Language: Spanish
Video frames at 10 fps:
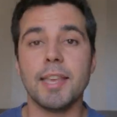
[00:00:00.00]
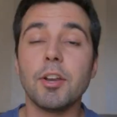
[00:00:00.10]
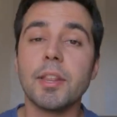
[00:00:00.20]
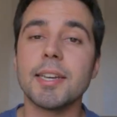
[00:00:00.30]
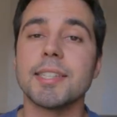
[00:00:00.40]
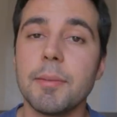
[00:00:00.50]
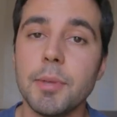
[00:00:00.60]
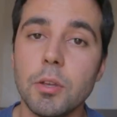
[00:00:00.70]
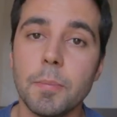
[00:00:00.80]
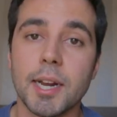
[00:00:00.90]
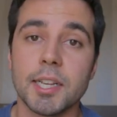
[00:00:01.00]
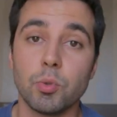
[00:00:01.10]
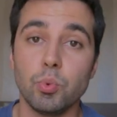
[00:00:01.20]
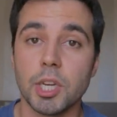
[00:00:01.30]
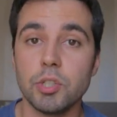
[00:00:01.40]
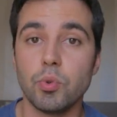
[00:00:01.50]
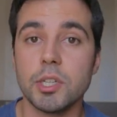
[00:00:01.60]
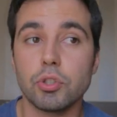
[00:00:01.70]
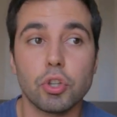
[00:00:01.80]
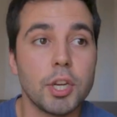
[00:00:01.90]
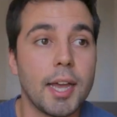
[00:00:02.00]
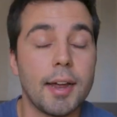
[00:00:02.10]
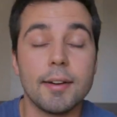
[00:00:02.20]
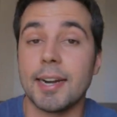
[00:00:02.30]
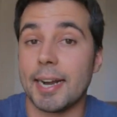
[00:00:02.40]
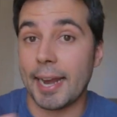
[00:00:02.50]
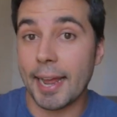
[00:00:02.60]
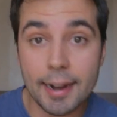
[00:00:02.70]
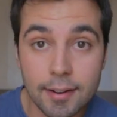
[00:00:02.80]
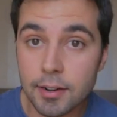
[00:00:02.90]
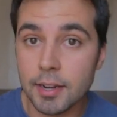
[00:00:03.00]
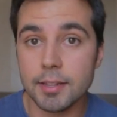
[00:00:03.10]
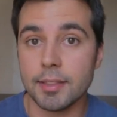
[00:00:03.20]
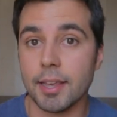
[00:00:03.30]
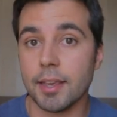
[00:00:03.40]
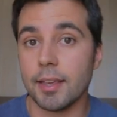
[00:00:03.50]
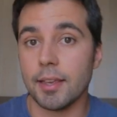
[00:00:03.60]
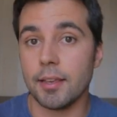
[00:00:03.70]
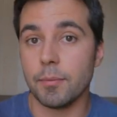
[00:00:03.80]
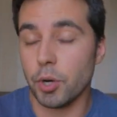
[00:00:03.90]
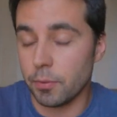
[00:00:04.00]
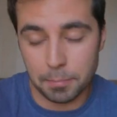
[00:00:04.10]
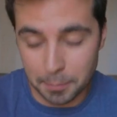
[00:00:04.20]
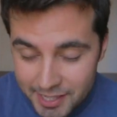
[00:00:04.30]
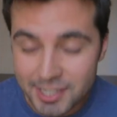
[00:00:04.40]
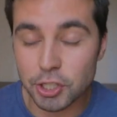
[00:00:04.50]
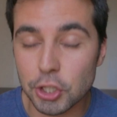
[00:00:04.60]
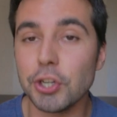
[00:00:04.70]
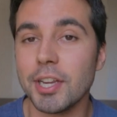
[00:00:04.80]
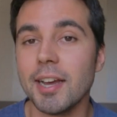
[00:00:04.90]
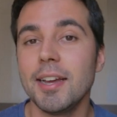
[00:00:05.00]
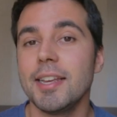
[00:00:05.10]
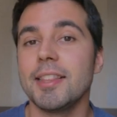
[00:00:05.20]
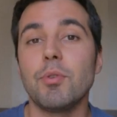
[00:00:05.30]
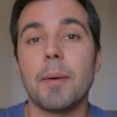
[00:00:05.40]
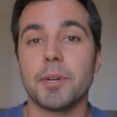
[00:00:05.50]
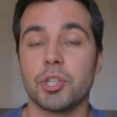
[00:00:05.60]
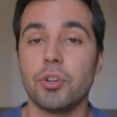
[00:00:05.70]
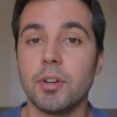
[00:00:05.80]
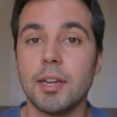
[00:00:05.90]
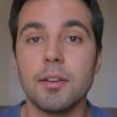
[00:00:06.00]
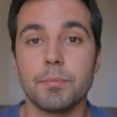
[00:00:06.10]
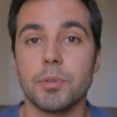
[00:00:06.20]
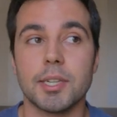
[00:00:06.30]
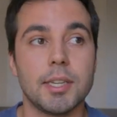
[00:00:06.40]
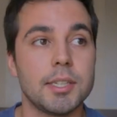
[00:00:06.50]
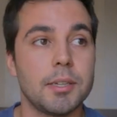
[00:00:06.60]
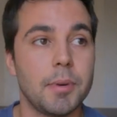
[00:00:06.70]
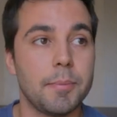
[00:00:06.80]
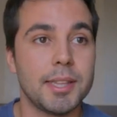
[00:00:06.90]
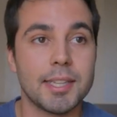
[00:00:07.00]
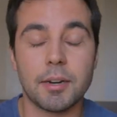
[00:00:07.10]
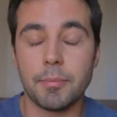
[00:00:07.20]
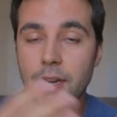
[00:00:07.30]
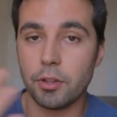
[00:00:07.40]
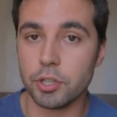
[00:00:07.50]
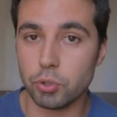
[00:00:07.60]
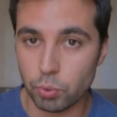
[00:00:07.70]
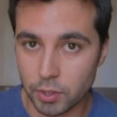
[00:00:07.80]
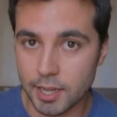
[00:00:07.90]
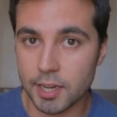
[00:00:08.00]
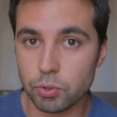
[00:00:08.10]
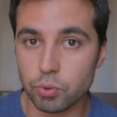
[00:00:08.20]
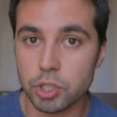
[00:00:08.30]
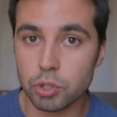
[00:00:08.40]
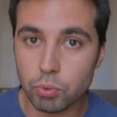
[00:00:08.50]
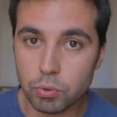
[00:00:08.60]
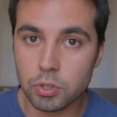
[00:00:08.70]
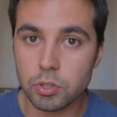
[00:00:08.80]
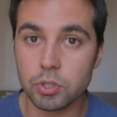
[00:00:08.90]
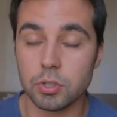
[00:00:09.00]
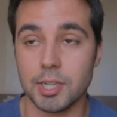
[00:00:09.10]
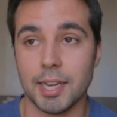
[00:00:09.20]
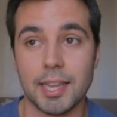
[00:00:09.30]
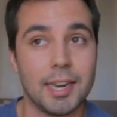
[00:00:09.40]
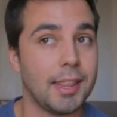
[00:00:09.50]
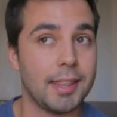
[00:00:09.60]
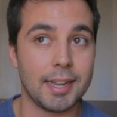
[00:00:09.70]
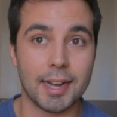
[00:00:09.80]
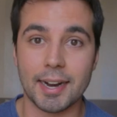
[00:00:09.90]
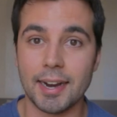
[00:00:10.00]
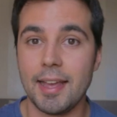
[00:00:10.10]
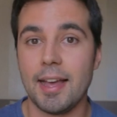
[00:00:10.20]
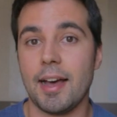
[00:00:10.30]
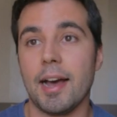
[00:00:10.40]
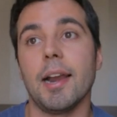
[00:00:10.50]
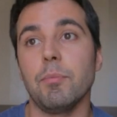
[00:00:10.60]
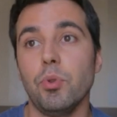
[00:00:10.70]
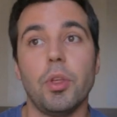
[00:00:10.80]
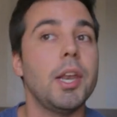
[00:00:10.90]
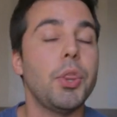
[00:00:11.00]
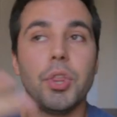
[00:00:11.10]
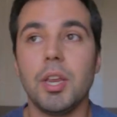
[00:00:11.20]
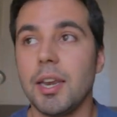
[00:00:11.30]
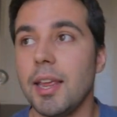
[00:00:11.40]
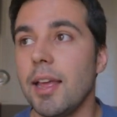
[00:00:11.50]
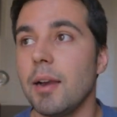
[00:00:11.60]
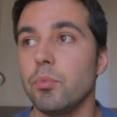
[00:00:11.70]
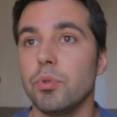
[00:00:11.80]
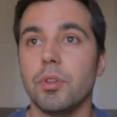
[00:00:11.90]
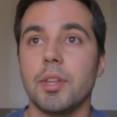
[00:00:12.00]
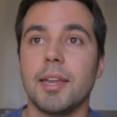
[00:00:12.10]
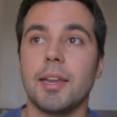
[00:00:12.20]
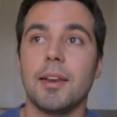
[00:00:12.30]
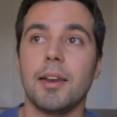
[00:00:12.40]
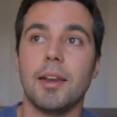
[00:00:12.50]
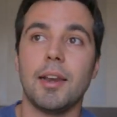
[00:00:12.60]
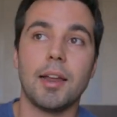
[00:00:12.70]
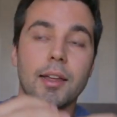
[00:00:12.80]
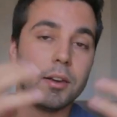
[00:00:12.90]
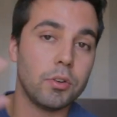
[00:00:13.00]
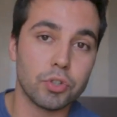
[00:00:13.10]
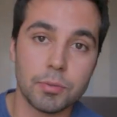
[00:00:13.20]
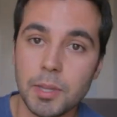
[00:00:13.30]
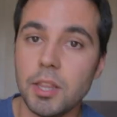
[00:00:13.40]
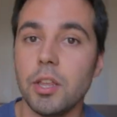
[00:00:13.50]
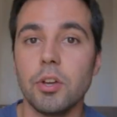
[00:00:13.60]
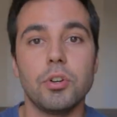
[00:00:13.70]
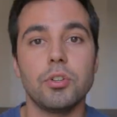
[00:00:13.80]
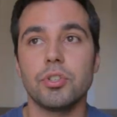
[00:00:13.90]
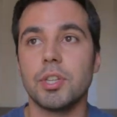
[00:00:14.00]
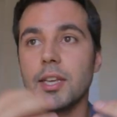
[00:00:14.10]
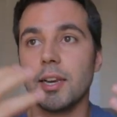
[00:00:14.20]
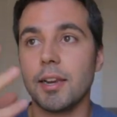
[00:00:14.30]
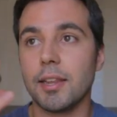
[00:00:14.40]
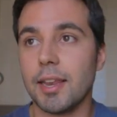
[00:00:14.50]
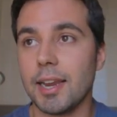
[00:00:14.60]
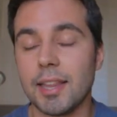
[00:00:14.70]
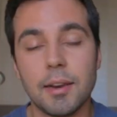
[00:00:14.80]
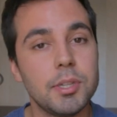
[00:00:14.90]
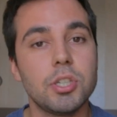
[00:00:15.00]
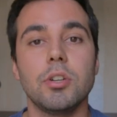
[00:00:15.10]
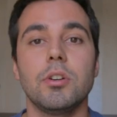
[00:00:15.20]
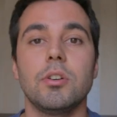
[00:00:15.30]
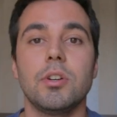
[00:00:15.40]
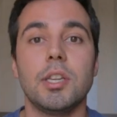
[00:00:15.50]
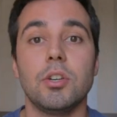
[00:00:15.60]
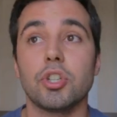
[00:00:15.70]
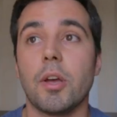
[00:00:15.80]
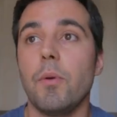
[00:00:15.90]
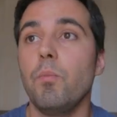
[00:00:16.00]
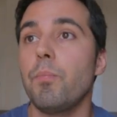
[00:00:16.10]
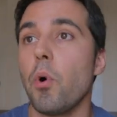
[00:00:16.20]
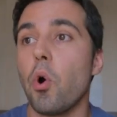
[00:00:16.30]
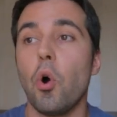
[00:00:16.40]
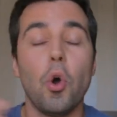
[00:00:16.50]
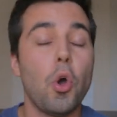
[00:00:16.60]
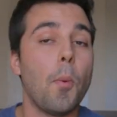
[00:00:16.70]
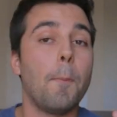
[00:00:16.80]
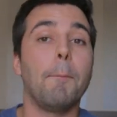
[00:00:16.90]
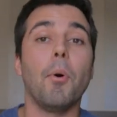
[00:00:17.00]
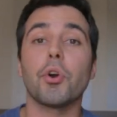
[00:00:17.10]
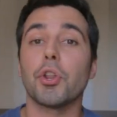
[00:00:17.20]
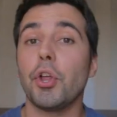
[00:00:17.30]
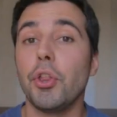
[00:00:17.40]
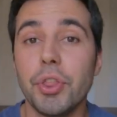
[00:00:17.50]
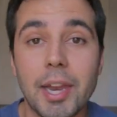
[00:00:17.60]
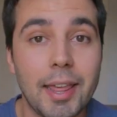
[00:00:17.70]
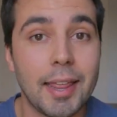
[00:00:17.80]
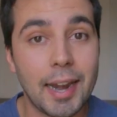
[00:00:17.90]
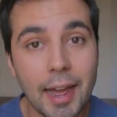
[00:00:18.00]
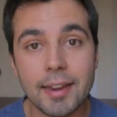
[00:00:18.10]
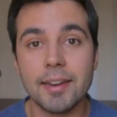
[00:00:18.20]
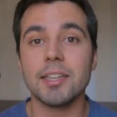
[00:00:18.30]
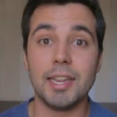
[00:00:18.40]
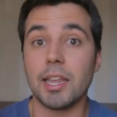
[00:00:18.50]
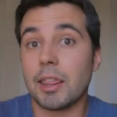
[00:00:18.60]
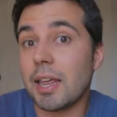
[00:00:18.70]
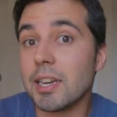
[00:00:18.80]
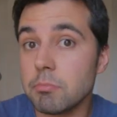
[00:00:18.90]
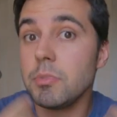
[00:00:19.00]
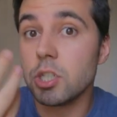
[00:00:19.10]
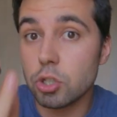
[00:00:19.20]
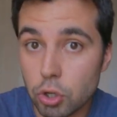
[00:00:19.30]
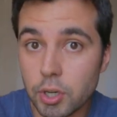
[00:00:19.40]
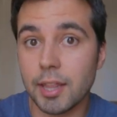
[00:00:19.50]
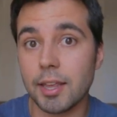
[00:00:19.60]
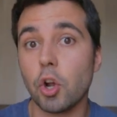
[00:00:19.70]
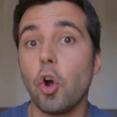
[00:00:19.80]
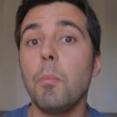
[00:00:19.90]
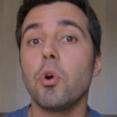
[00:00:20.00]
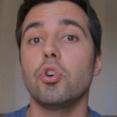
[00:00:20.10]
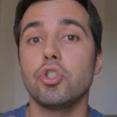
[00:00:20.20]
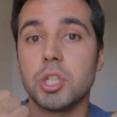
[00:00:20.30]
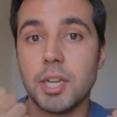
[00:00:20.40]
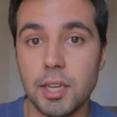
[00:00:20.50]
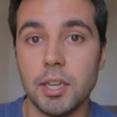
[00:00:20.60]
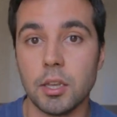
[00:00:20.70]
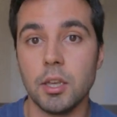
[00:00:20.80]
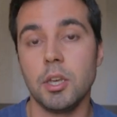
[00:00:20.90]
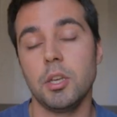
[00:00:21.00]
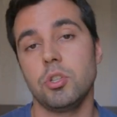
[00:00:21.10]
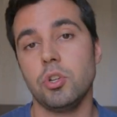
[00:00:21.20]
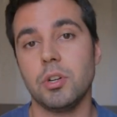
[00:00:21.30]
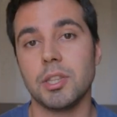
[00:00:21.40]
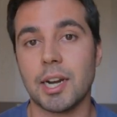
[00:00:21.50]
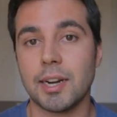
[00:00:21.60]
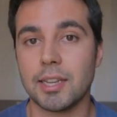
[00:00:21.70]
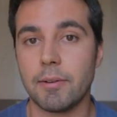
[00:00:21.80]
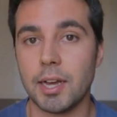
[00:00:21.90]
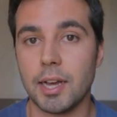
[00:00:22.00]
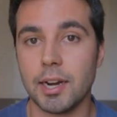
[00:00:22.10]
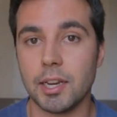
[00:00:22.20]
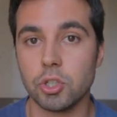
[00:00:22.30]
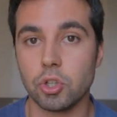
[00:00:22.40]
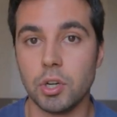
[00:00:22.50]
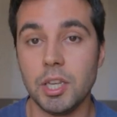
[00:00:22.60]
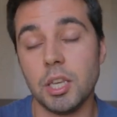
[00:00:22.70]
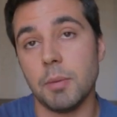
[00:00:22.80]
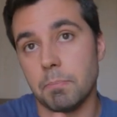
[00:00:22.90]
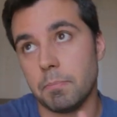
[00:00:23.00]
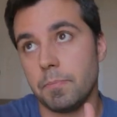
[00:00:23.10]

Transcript: Y quiero hacer este vídeo para que escuchéis una historia real de, bueno, mi historia de una persona pues que simplemente ha terminado de estudiar sus estudios, se quiere dedicar al mundo del cine, al mundo de los vídeos, de la televisión y no sabe un poco por dónde le da el aire y quizás mi historia de cómo conseguí yo entrar a trabajar en Sony y